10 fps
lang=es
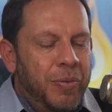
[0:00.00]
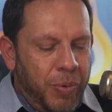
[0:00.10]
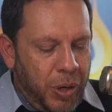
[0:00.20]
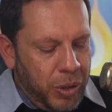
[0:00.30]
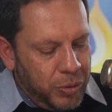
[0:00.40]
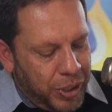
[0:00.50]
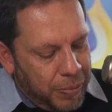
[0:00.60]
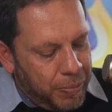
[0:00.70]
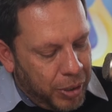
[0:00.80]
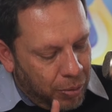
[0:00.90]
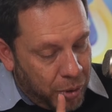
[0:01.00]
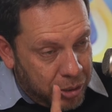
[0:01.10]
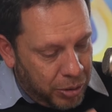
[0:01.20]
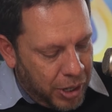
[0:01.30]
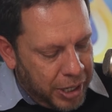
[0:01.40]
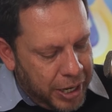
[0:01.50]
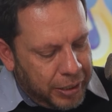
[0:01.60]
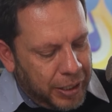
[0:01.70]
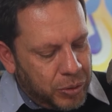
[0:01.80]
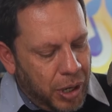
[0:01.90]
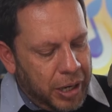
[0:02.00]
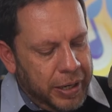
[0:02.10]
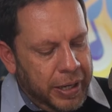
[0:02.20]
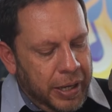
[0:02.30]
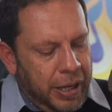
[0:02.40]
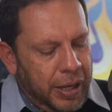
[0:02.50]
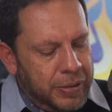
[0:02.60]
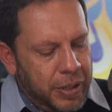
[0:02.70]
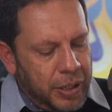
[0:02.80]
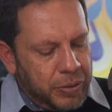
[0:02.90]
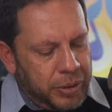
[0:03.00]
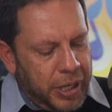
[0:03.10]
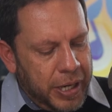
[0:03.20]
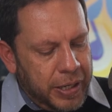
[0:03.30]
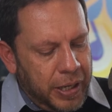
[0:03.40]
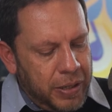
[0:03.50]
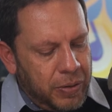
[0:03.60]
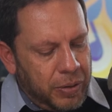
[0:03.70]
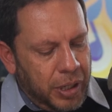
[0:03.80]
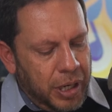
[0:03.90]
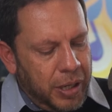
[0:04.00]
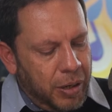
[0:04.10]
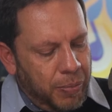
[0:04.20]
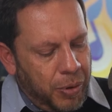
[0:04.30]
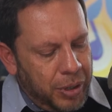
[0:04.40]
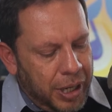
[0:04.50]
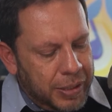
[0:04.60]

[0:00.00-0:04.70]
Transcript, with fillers: Bueno, y usted, perdón, voy a esto lo voy a leer textual. Es director de LinkedIn, donde lideró por casi